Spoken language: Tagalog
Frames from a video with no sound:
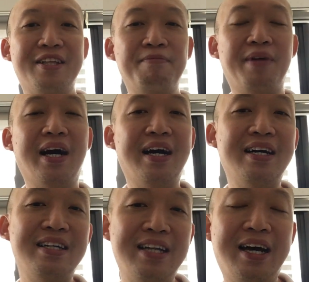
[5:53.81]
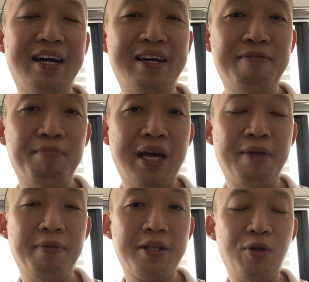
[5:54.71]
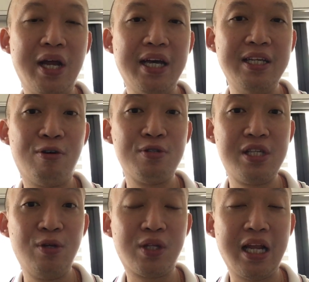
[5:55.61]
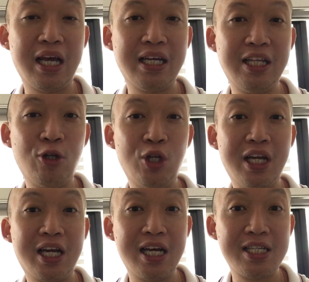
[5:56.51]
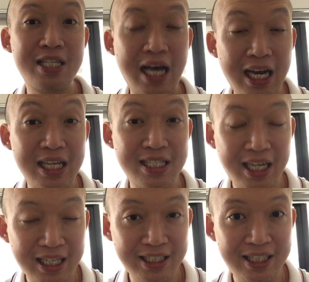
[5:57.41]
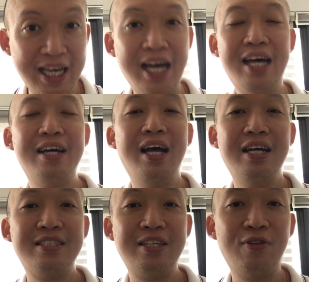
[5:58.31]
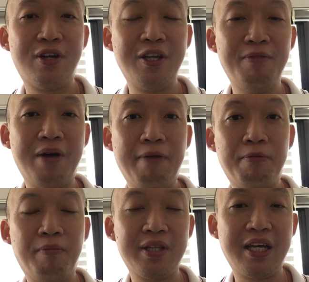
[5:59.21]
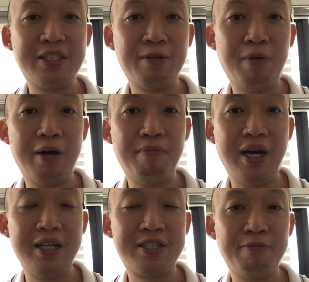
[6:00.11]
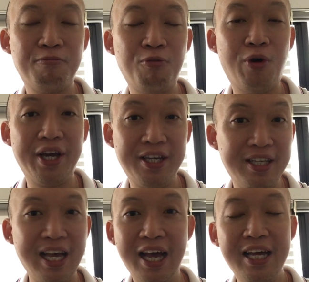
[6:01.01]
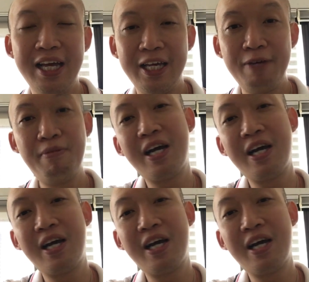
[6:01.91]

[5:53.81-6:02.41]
'di ba? Nang para matunayan niya kung sino talaga din yung nagkasala sa kanya, sino rin yung mga pumatay sa mga mahal sa buhay niya. Yung